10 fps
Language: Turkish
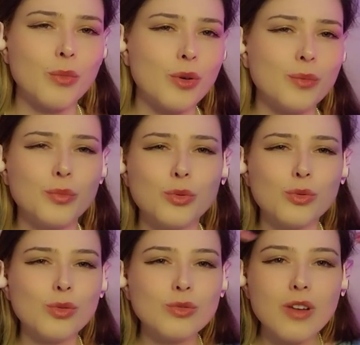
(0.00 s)
Böyle
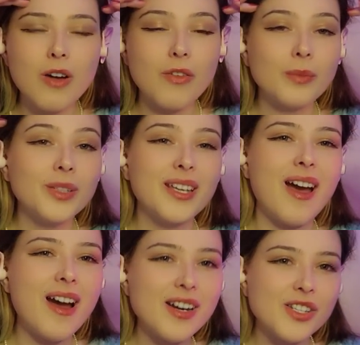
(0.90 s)
bütün kafamdaki
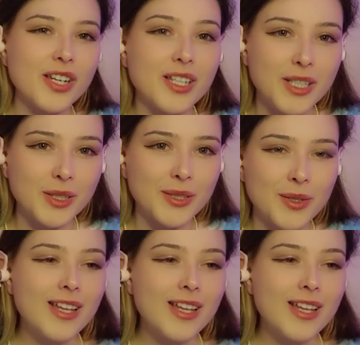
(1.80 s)
her şey gidiyor.